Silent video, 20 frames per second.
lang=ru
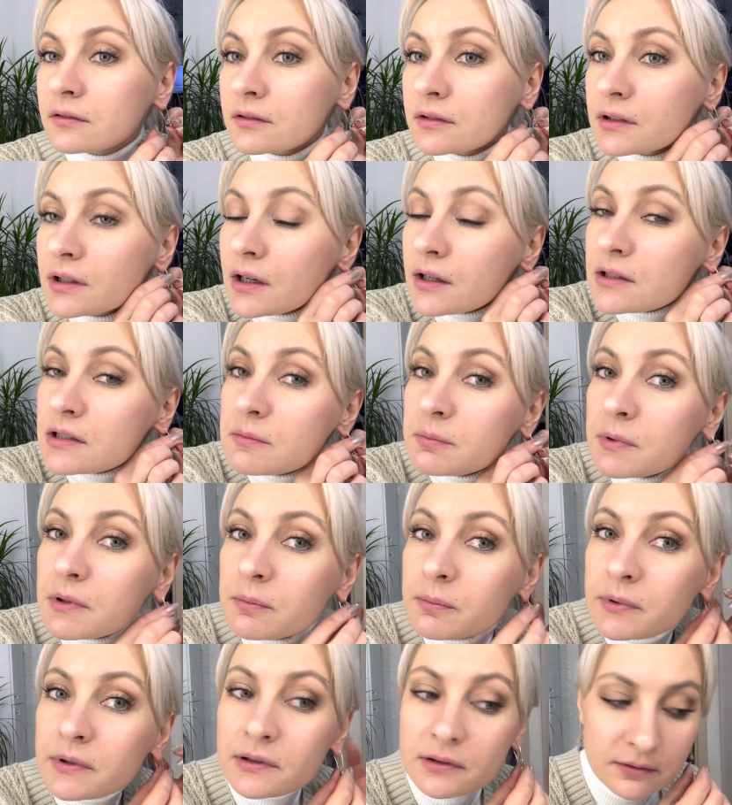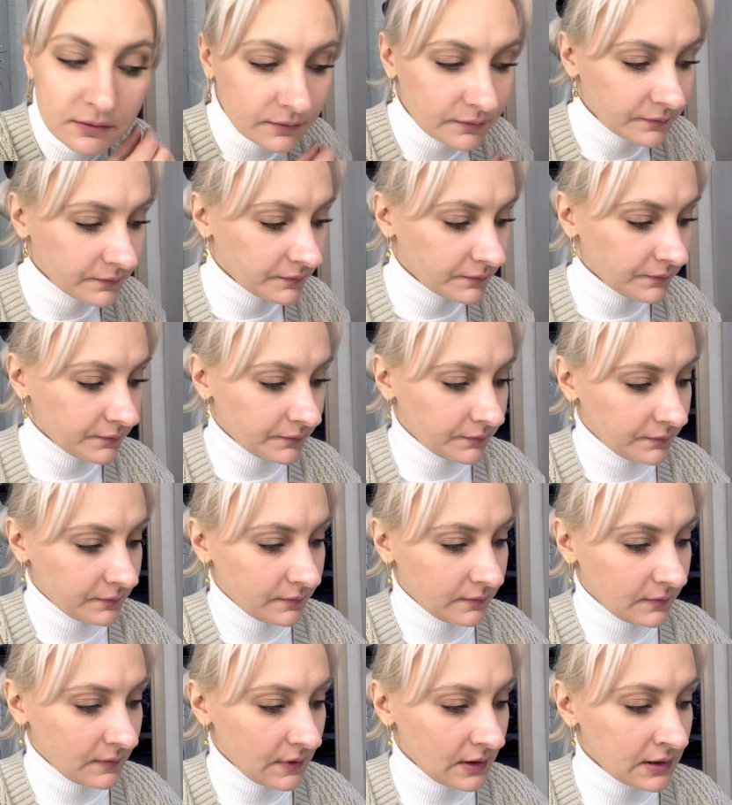Так, теперь бы
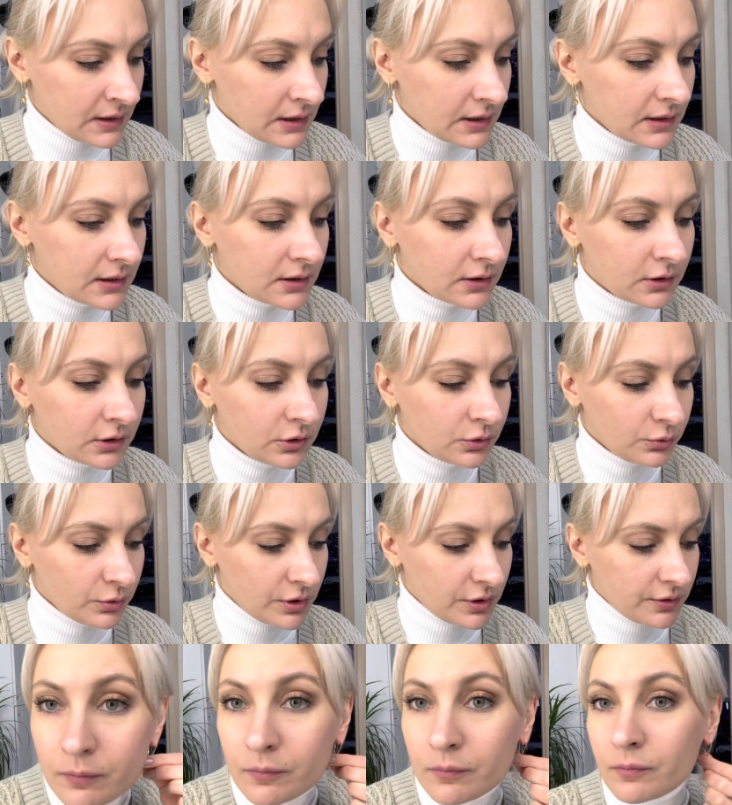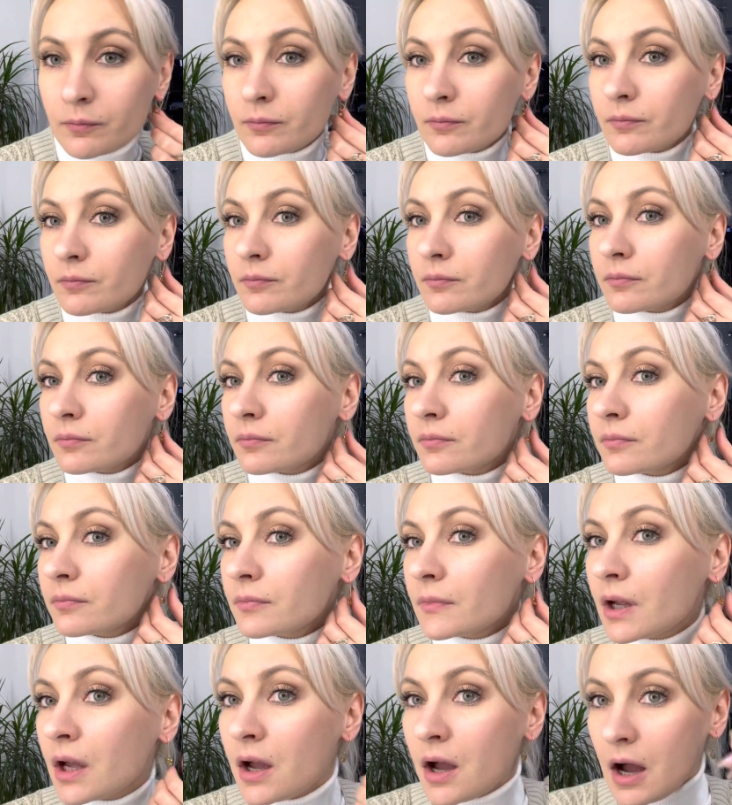застегнуть.
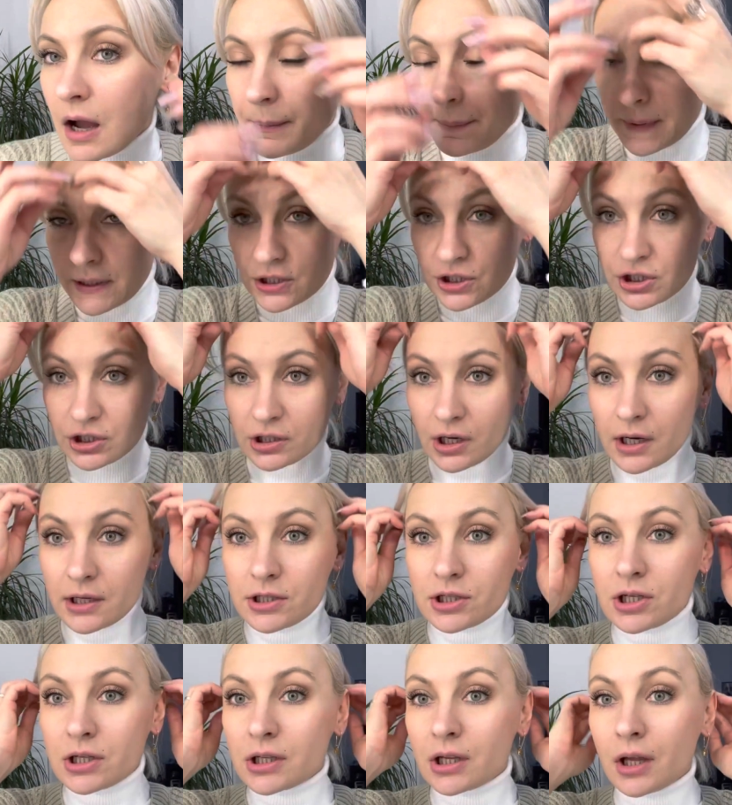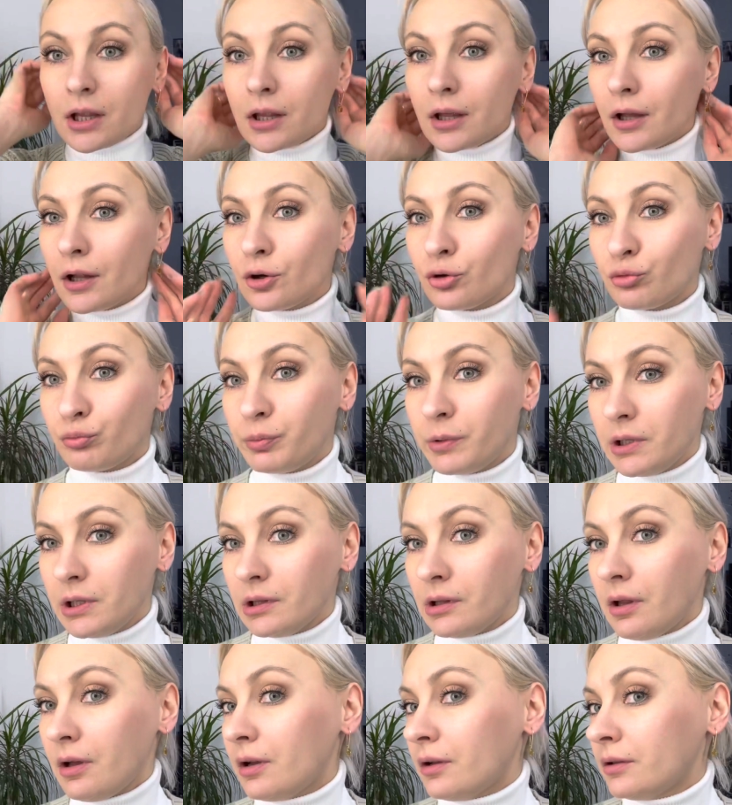Опять же, раньше я не
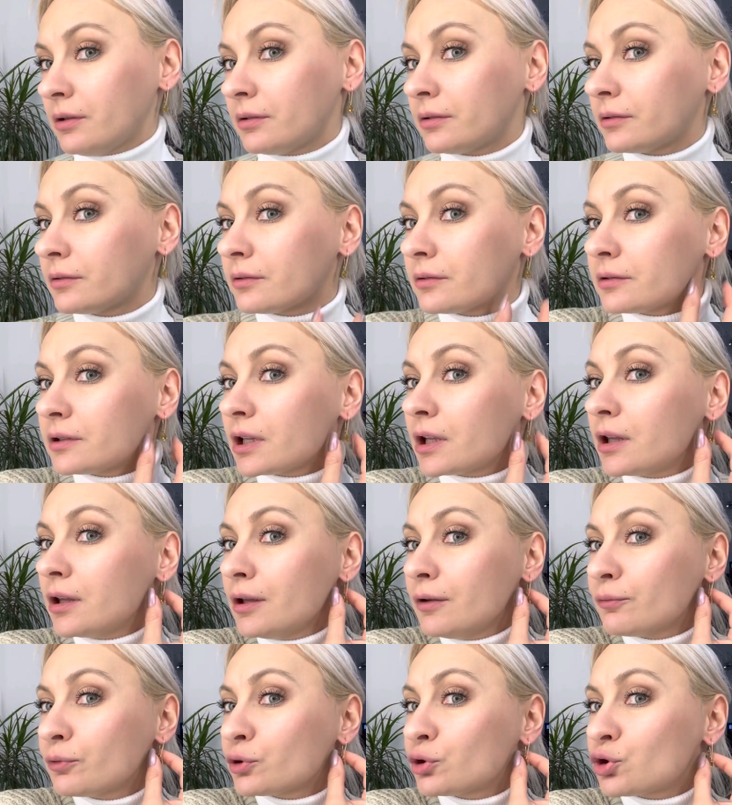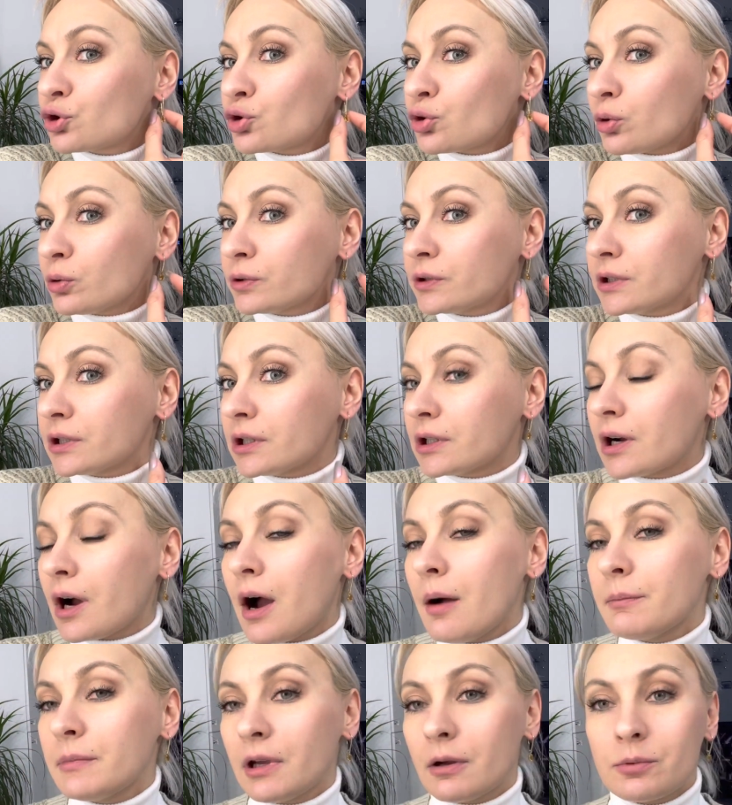любила э, такие вот желтые
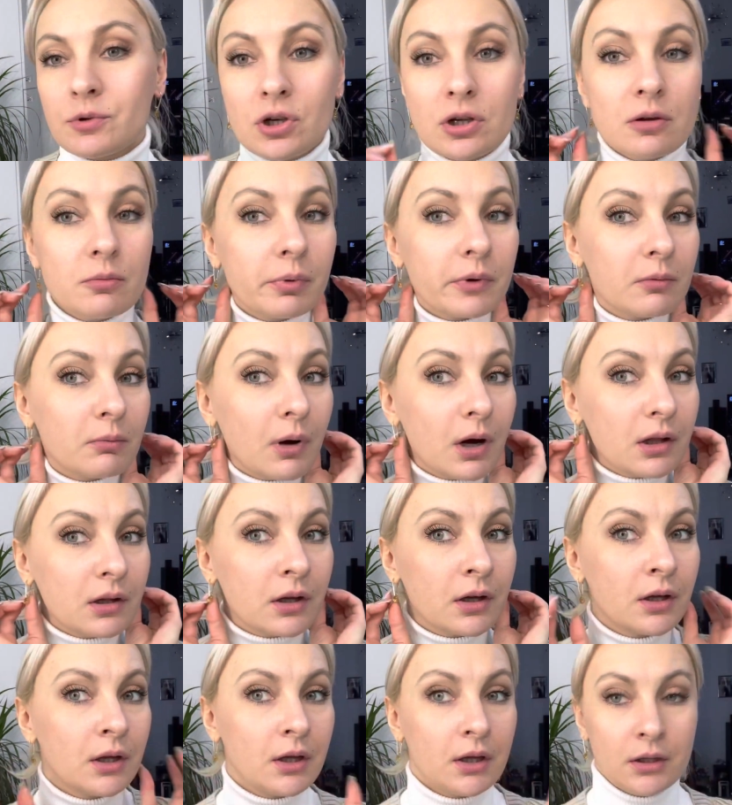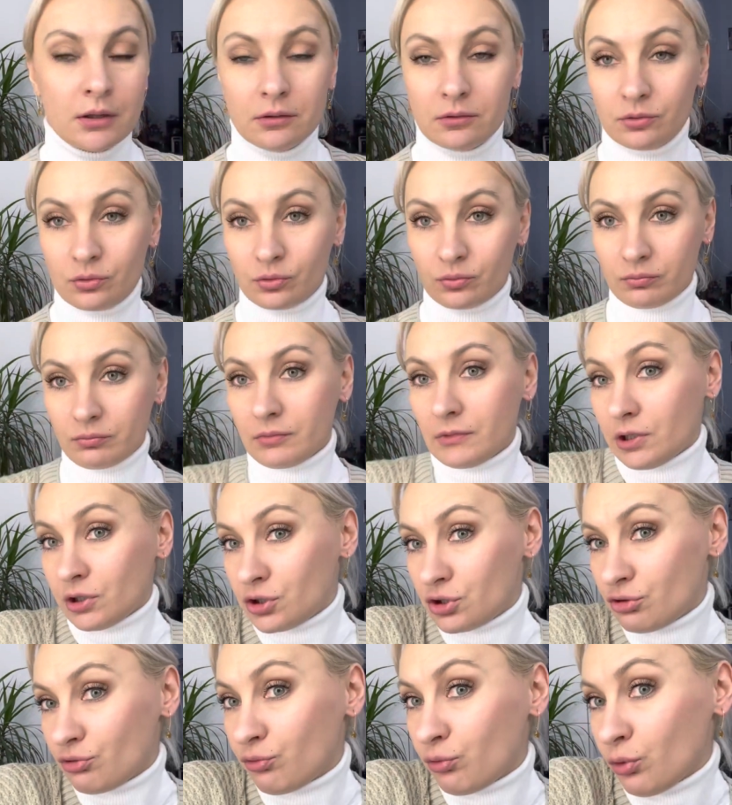камни. Я вообще не понимала, ну, для
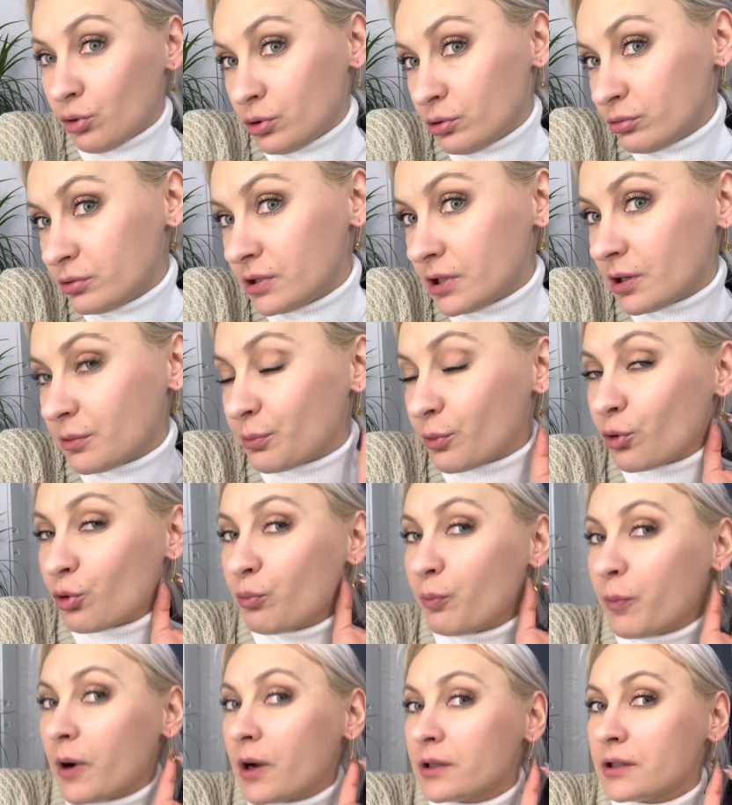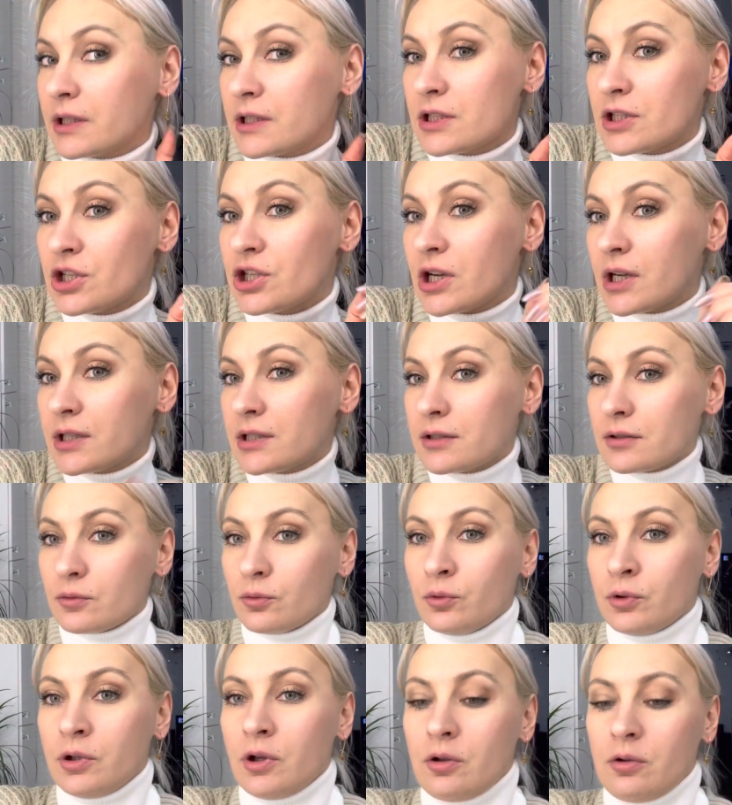чего люди их покупают. А сейчас...
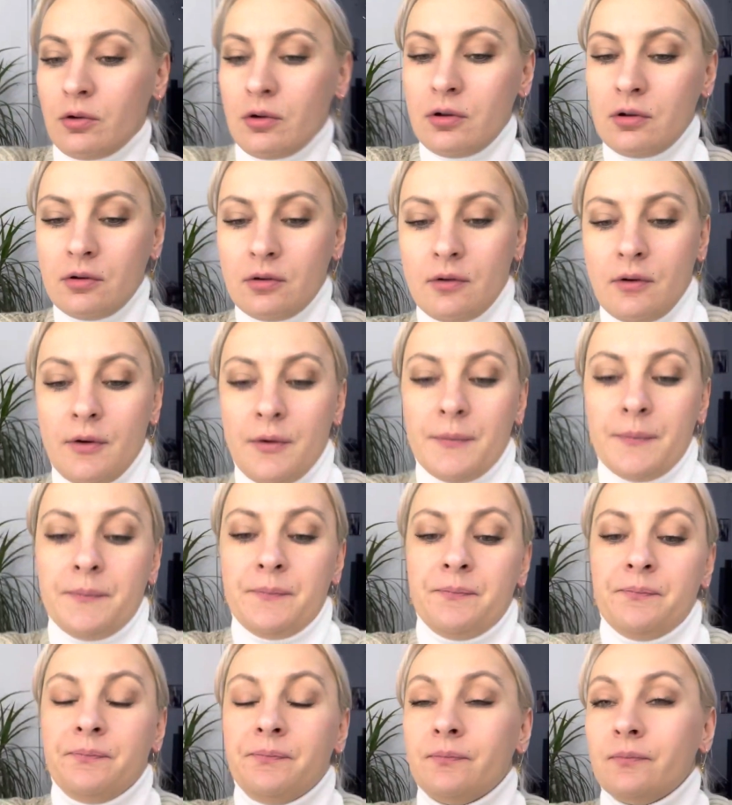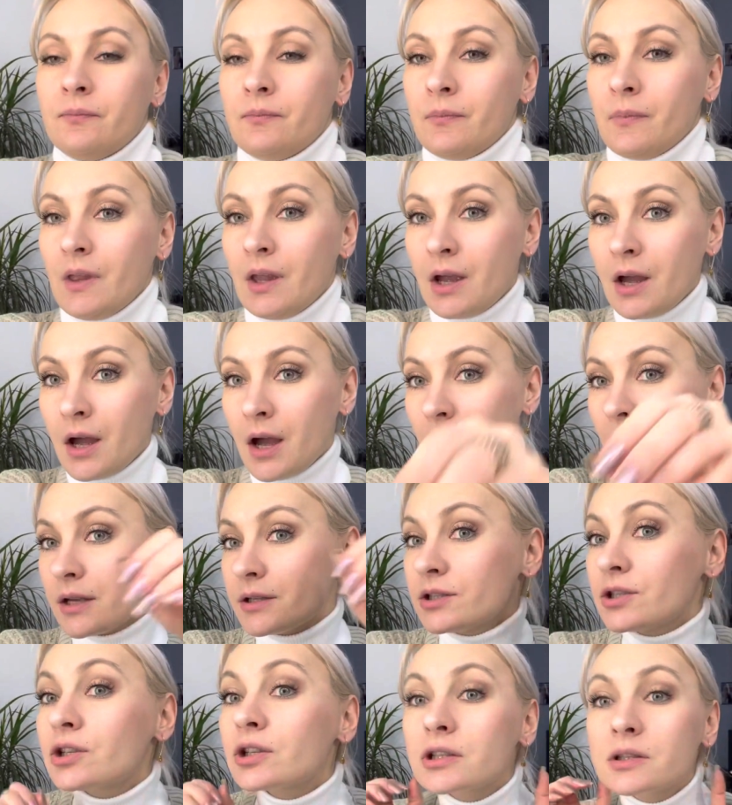Ой-ой-ой. А
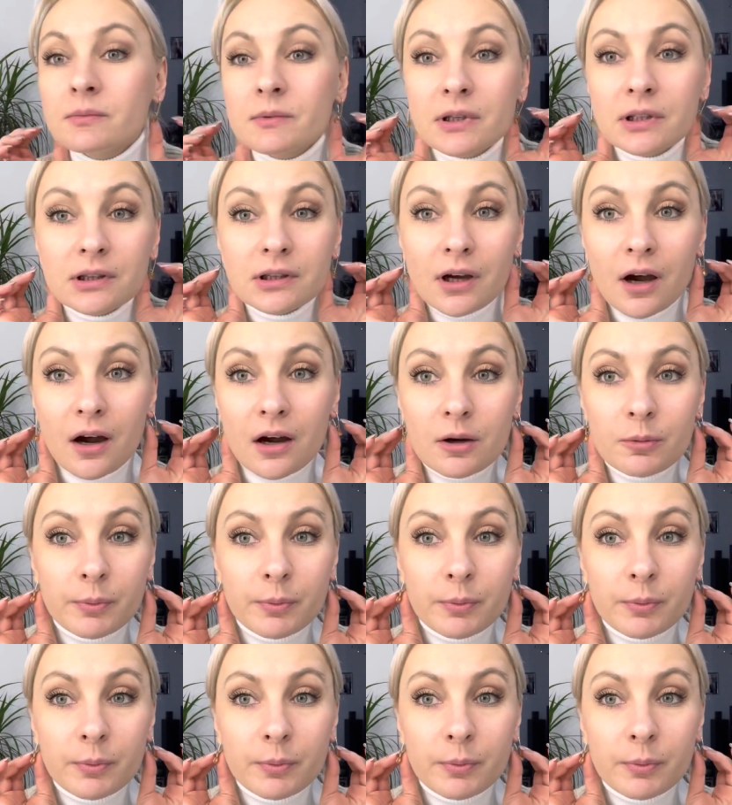сейчас мне так